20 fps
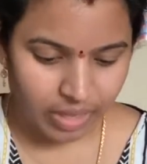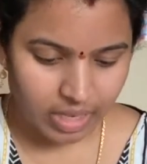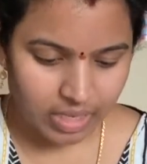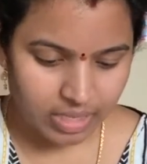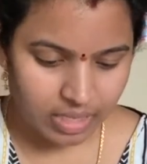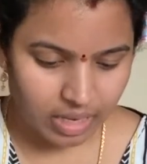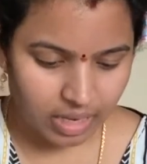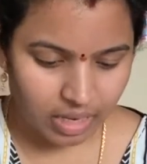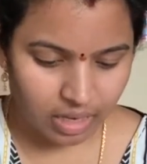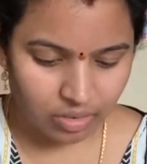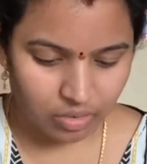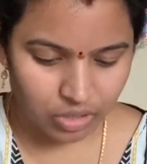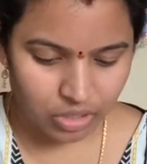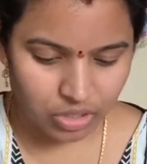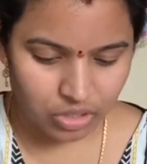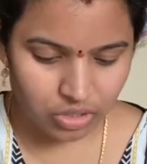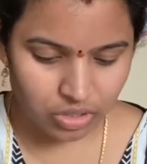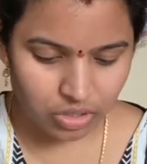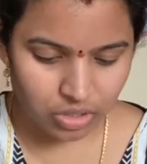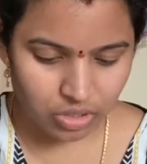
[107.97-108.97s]
సెకండ్
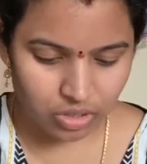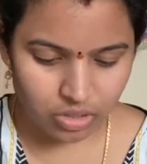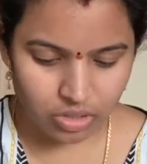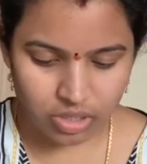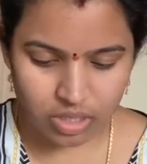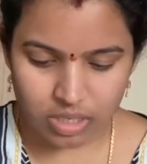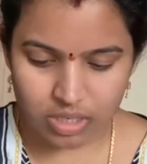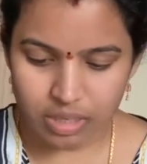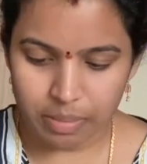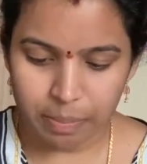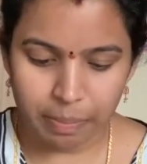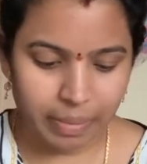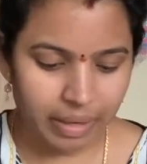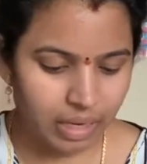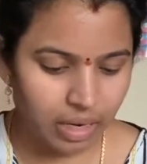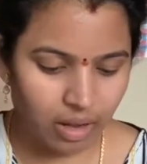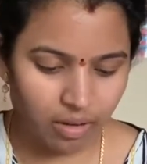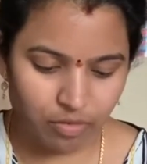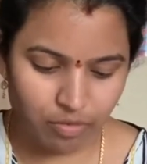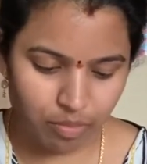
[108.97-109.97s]
వచ్చేసి
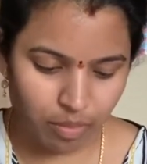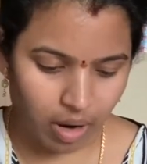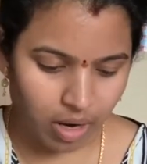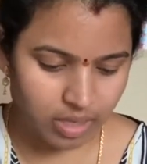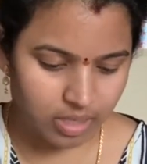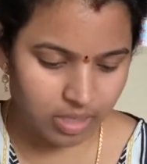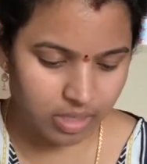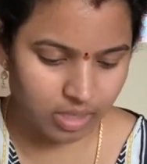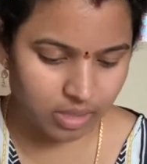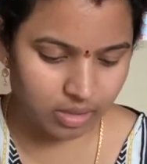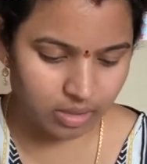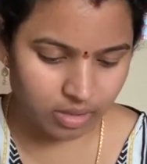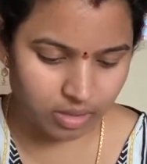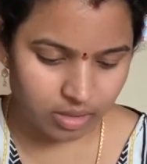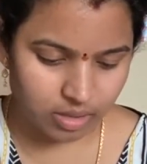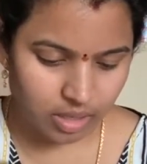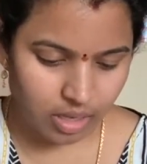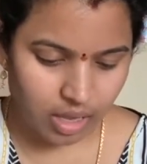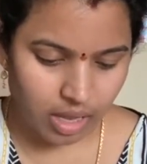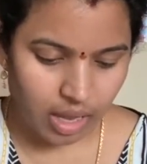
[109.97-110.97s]
పీల్ ఆఫ్ మాస్క్
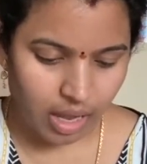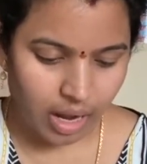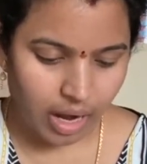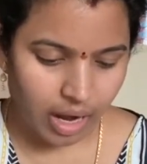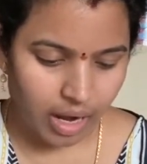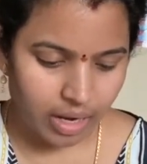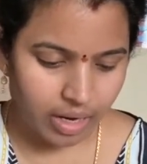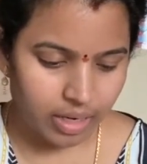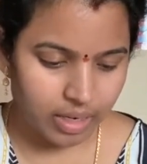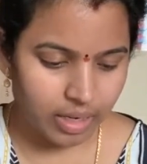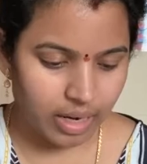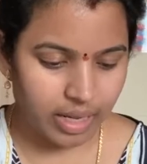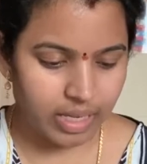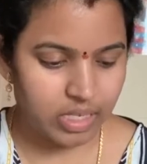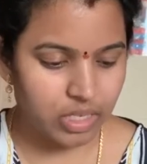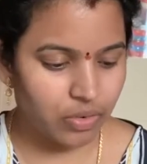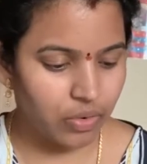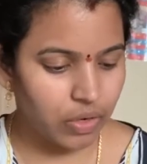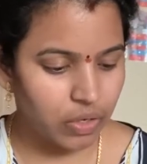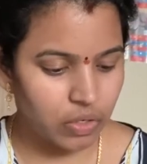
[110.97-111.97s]
అండ్
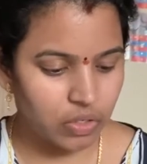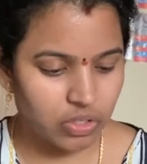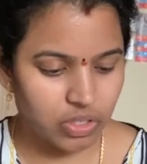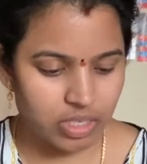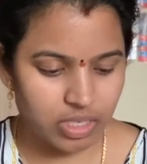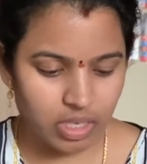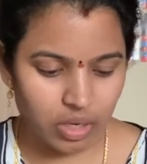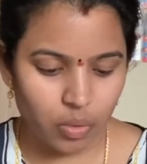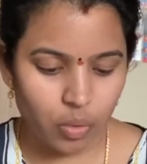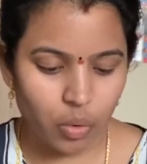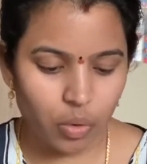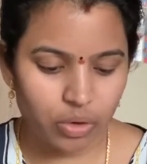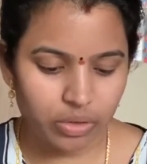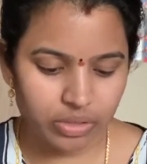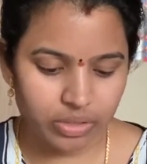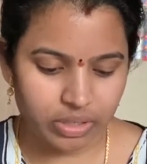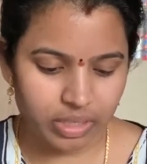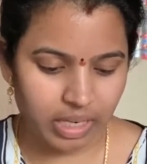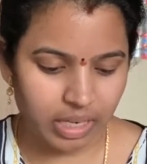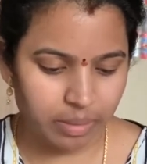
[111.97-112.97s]
నెక్స్ట్ వన్ వచ్చేసి గోల్డ్
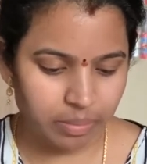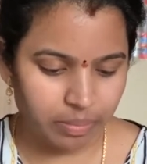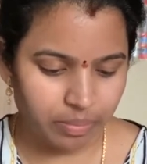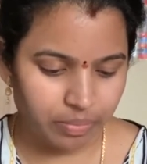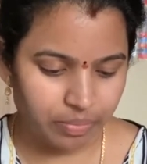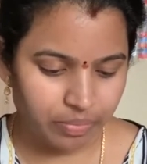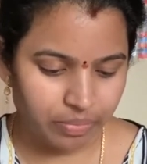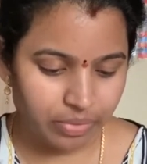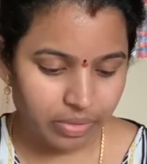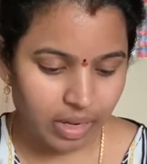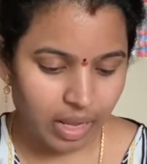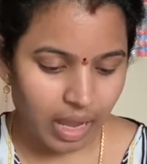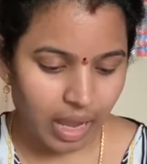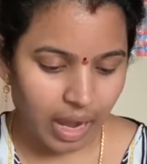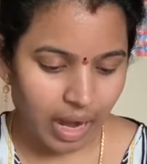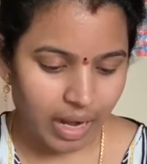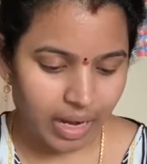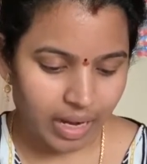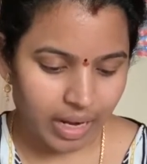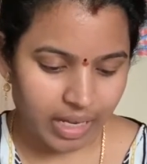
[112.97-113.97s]
క్రీమ్
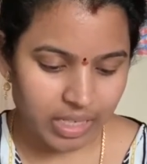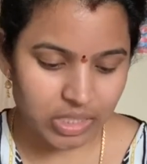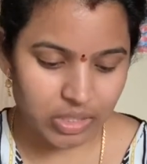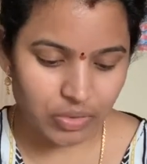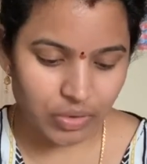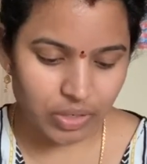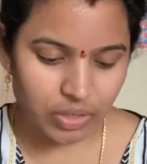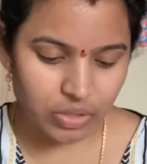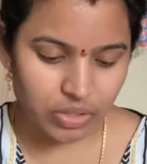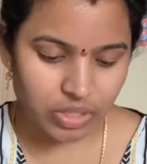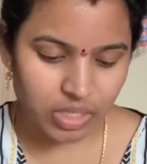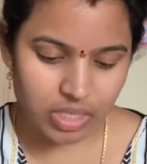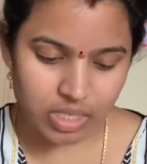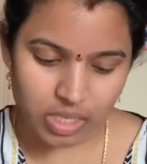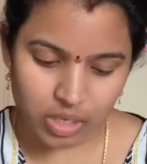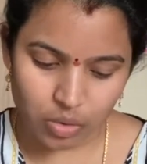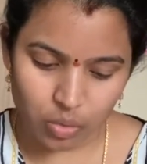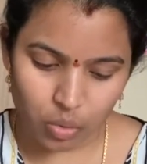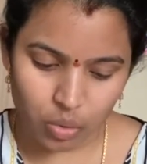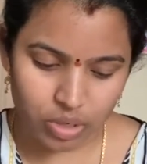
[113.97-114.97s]
అండ్ నెక్స్ట్ వన్ వచ్చేసి
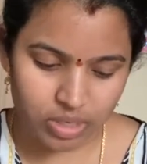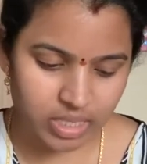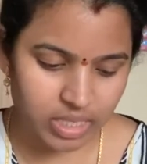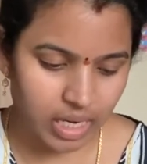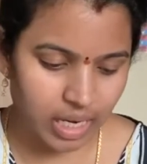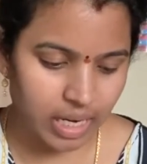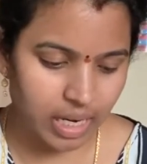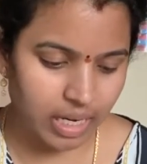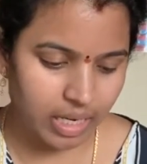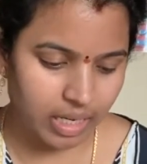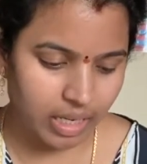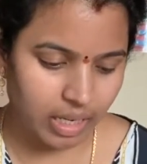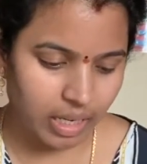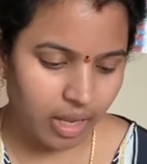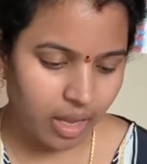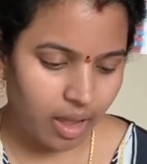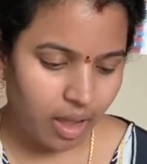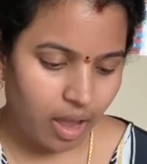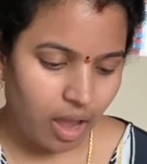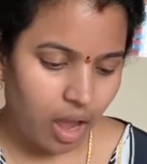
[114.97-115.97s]
గోల్డ్ జెల్ అండి
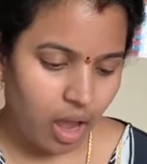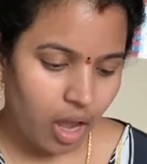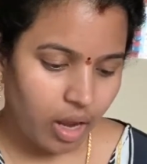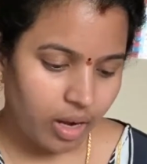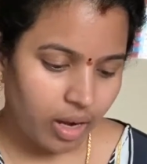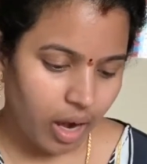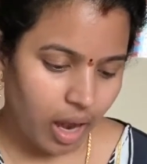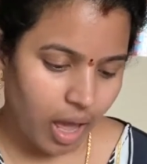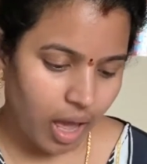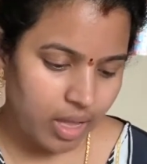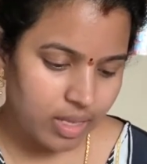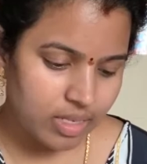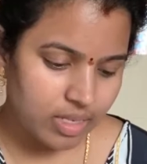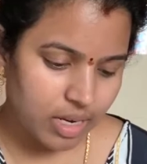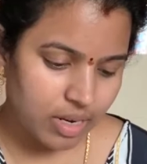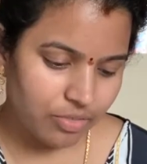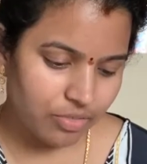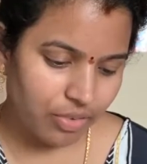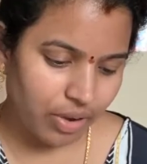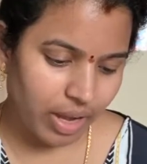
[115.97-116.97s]
లాస్ట్
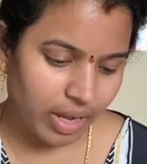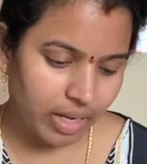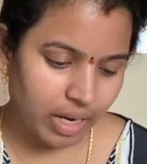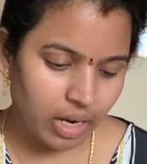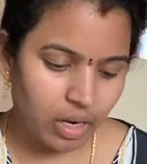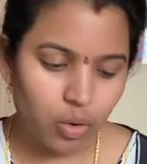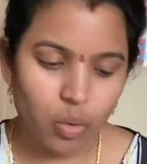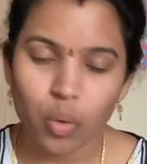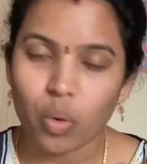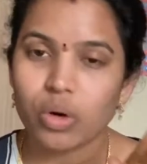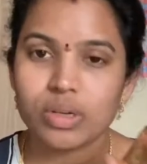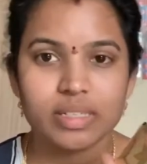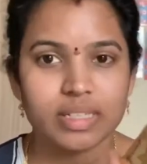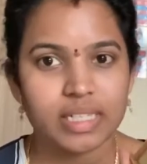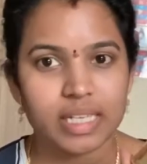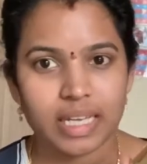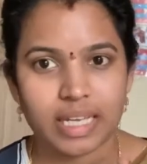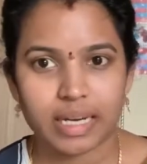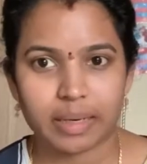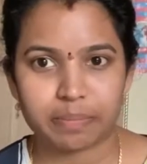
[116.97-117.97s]
అండ్ ఫైనల్ గోల్డ్
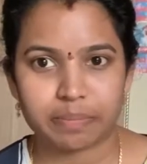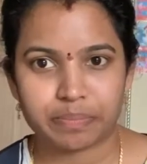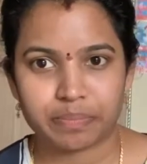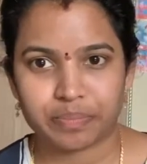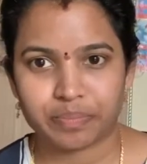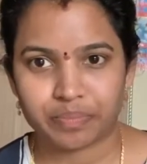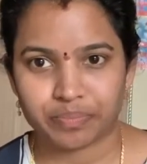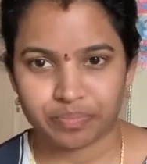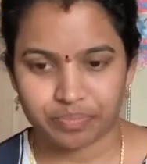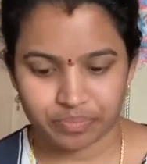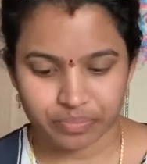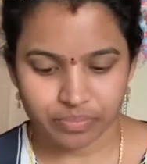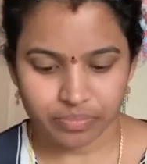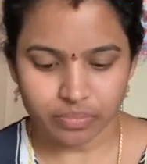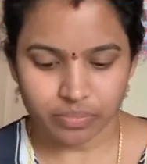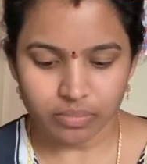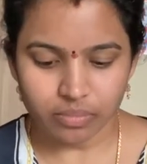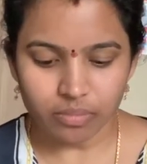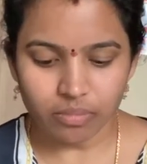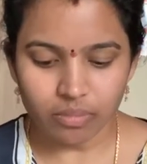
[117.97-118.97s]
సీరం
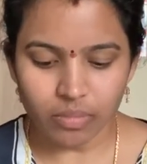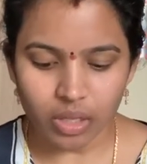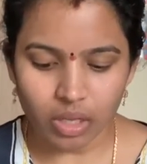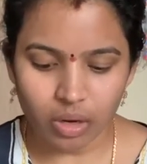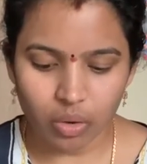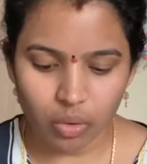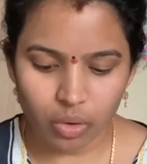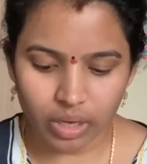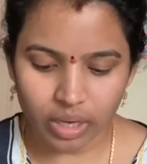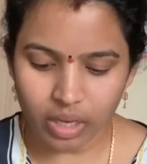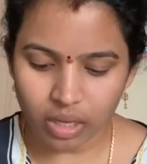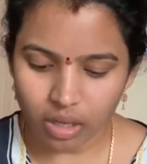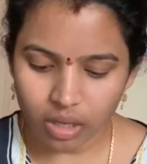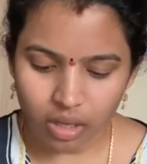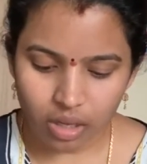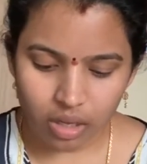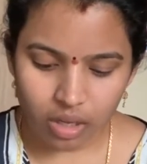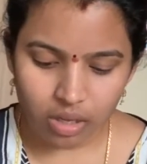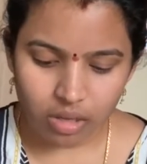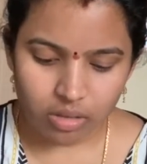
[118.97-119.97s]
ఓకే
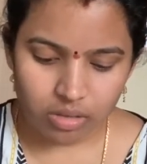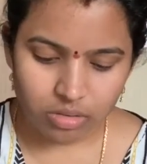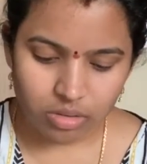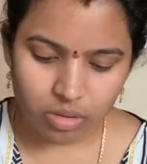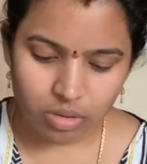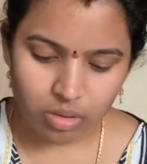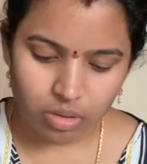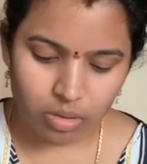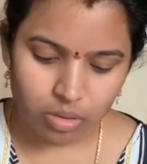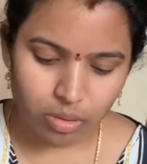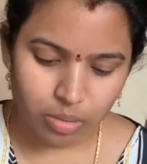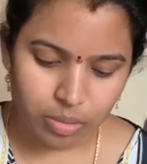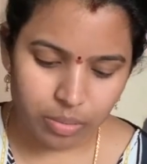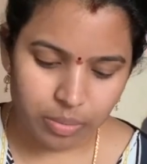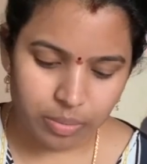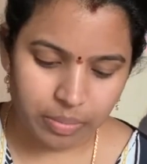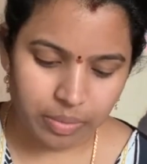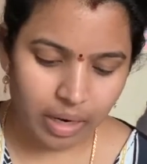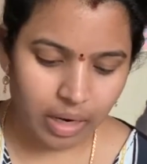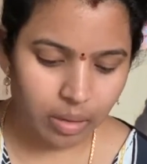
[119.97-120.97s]
సో
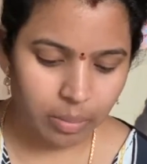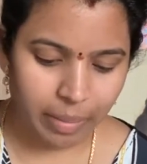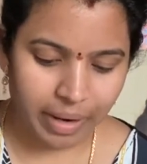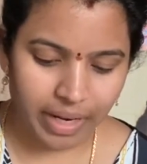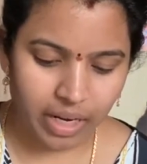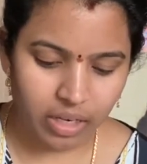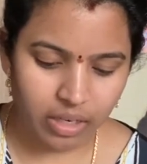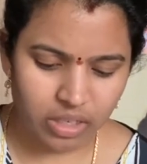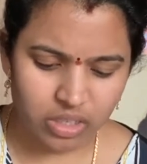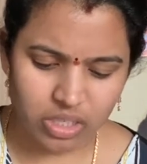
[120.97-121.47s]
నేను బయోటిక్